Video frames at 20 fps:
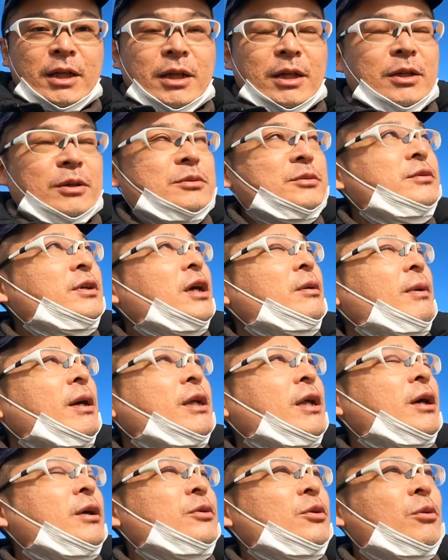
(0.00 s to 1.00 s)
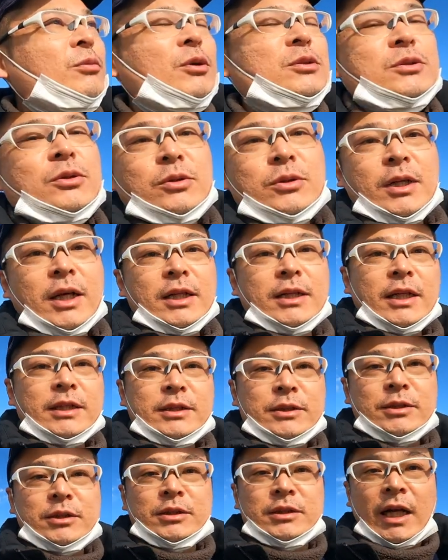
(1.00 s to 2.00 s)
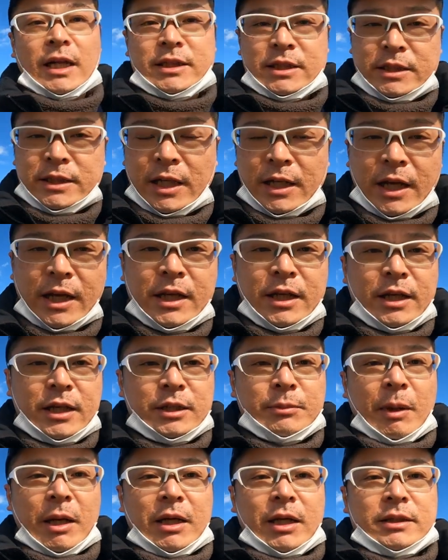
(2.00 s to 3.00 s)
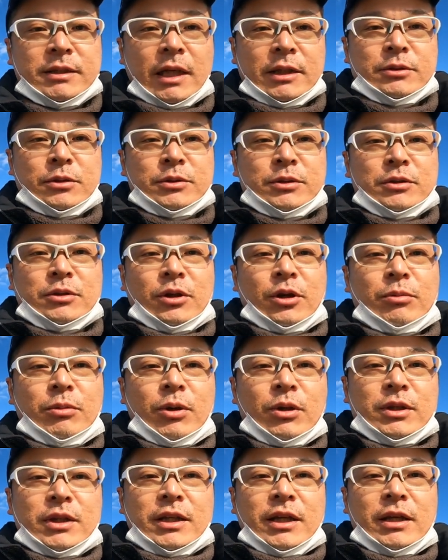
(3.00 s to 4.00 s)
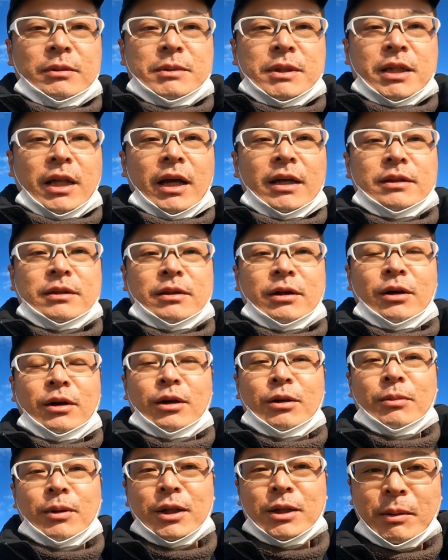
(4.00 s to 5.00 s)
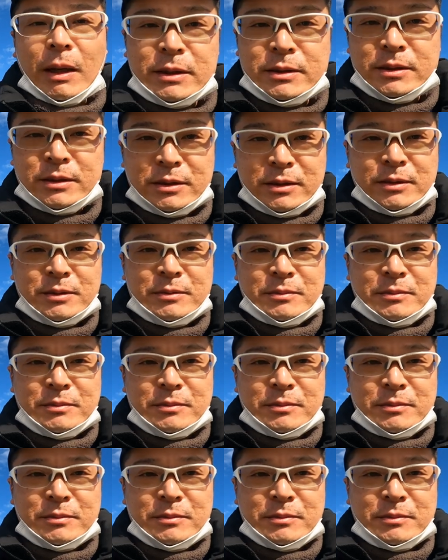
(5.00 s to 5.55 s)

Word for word: えー、上まで登ることができるらしいんでね、今から早速登ってみたいと思います。